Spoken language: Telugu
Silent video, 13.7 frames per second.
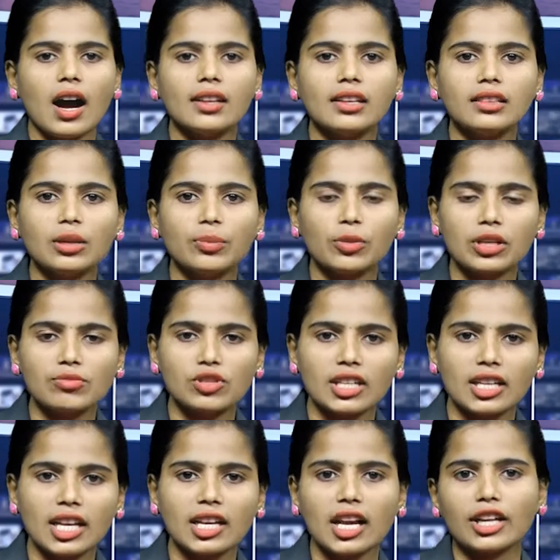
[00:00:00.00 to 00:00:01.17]
అనంతపురం
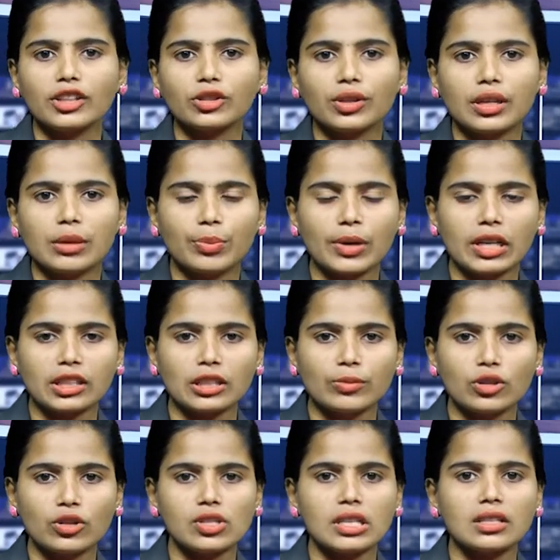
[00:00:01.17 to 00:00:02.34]
జిల్లా రాయదుర్గం
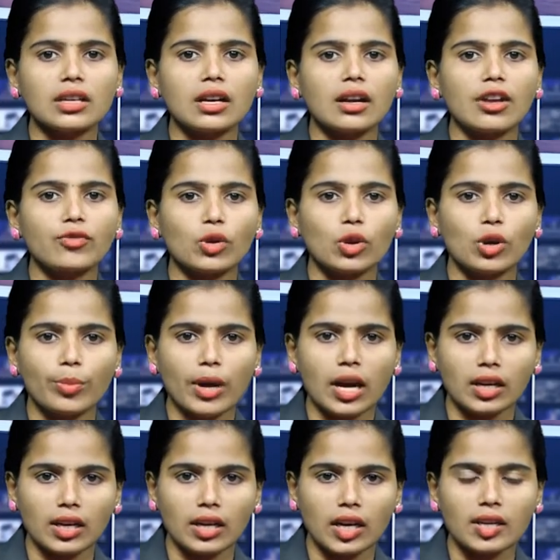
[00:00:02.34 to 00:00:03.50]
పట్టణంలో జనతా కర్ఫ్యూలో
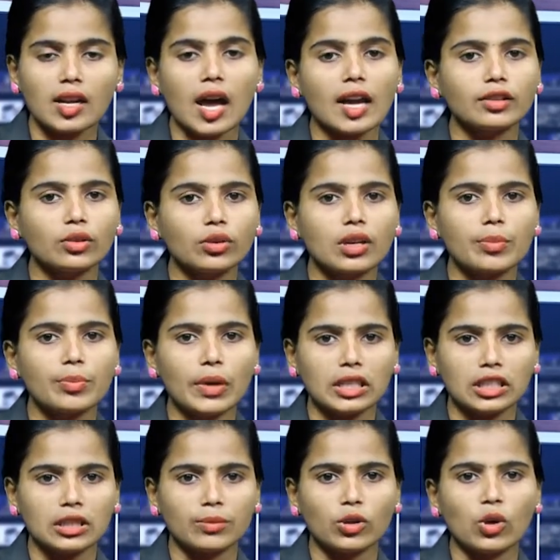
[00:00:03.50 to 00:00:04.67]
భాగంగా రాయదుర్గం
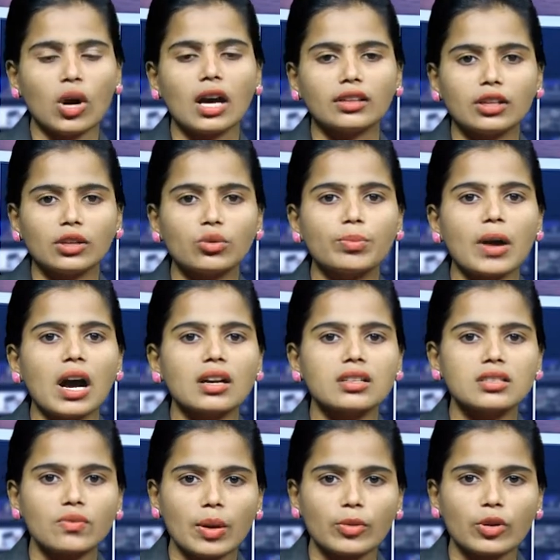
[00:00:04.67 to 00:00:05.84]
పట్టణంలో అందరూ
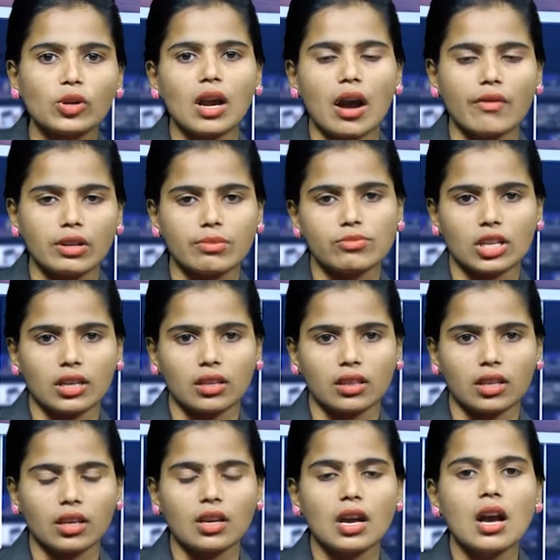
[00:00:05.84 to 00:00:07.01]
భాగస్వాములు కావడం
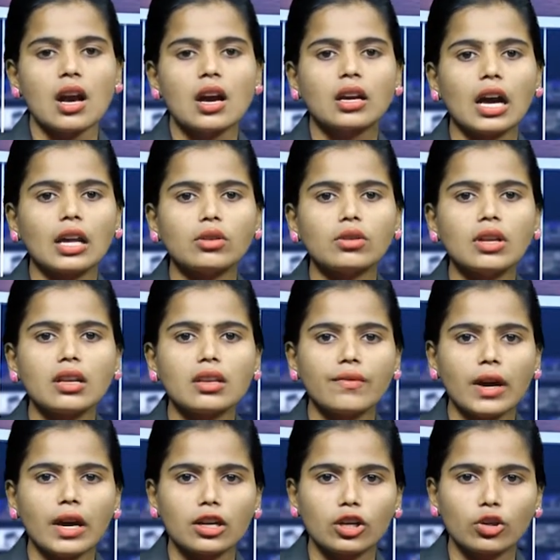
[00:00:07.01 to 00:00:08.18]
జరిగింది కరోనా
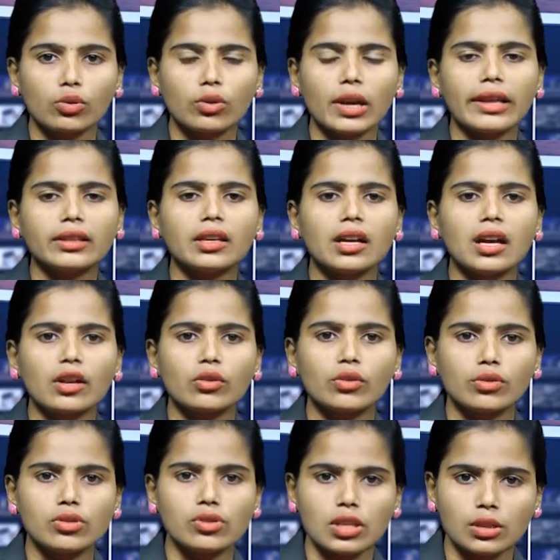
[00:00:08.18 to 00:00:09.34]
నివారణకు ఎంతగానో
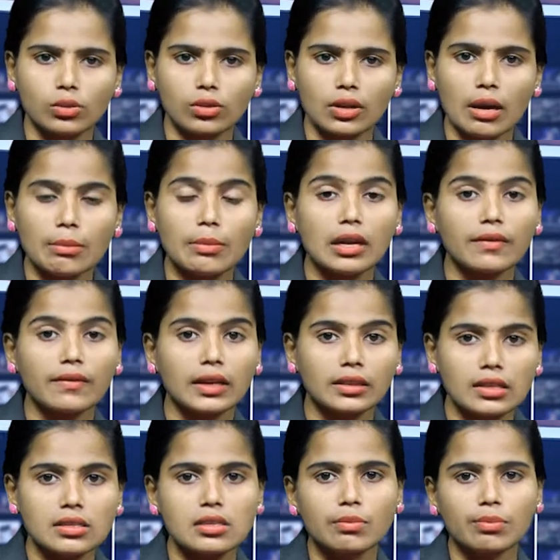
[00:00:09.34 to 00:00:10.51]
కృషి చేస్తున్న మన
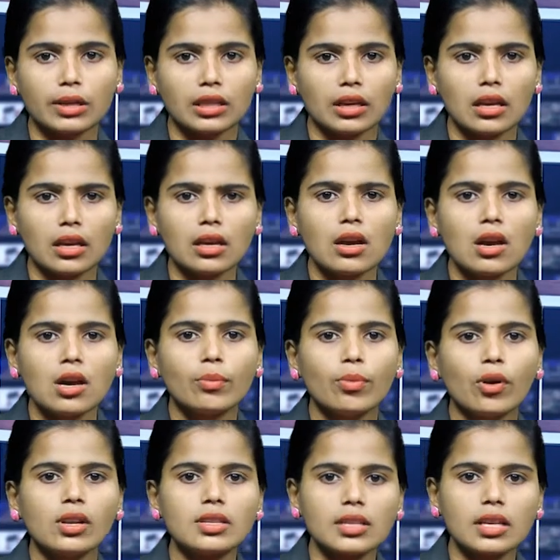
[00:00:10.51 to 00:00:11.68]
వైద్య సిబ్బందికి
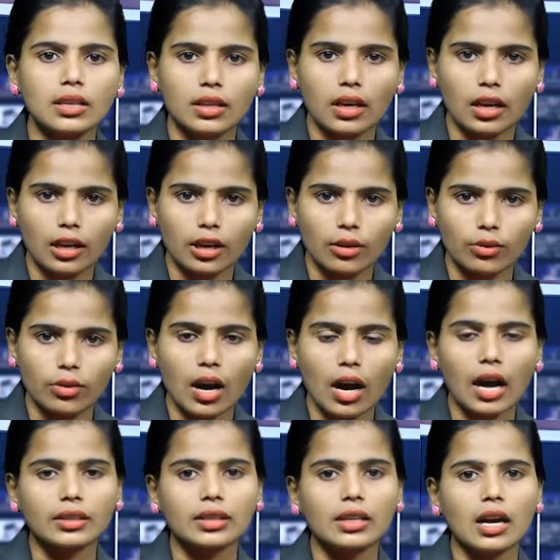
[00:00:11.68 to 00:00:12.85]
పోలీస్ అధికారులకు
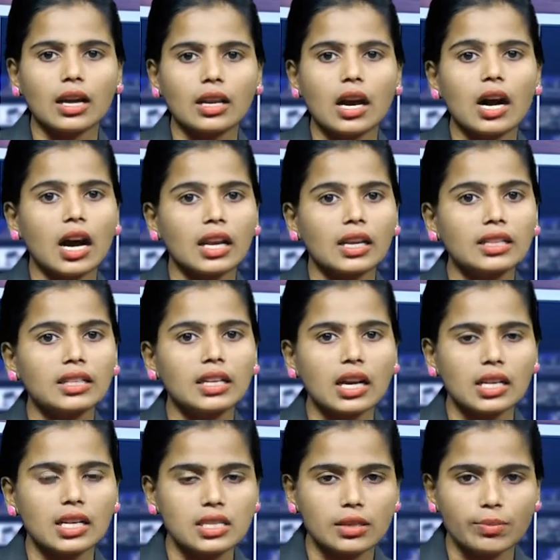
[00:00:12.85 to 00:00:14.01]
అధికార
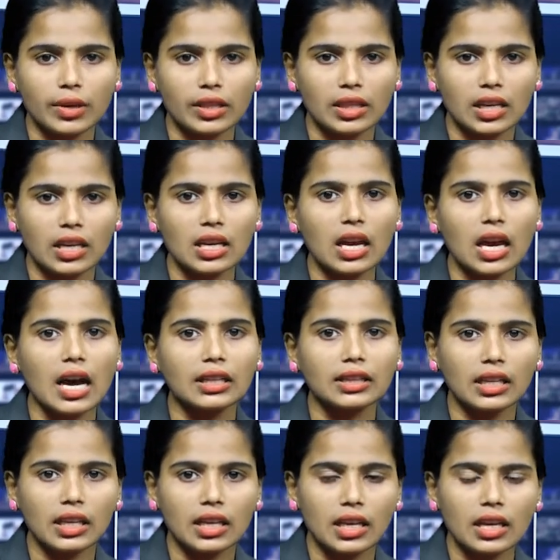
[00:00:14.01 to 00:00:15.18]
అనధికార సిబ్బందికి
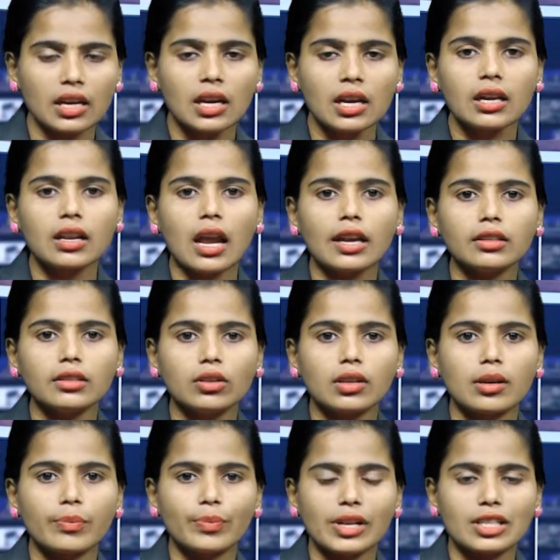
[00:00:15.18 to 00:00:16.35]
అందరికీ
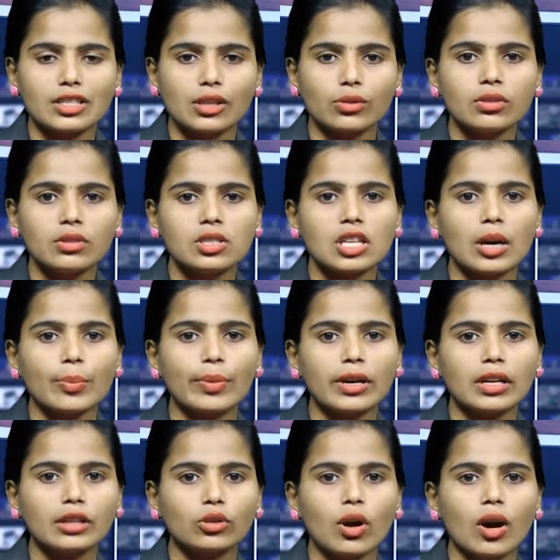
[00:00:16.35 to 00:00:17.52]
రాయదుర్గం ప్రజలు
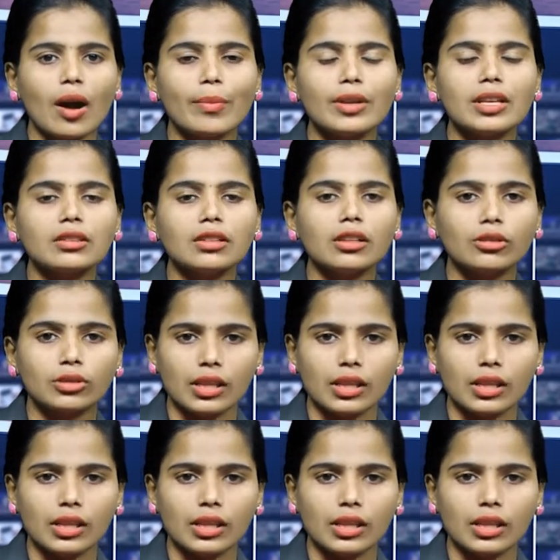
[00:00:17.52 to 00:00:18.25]
చప్పట్లతో అభినందనలు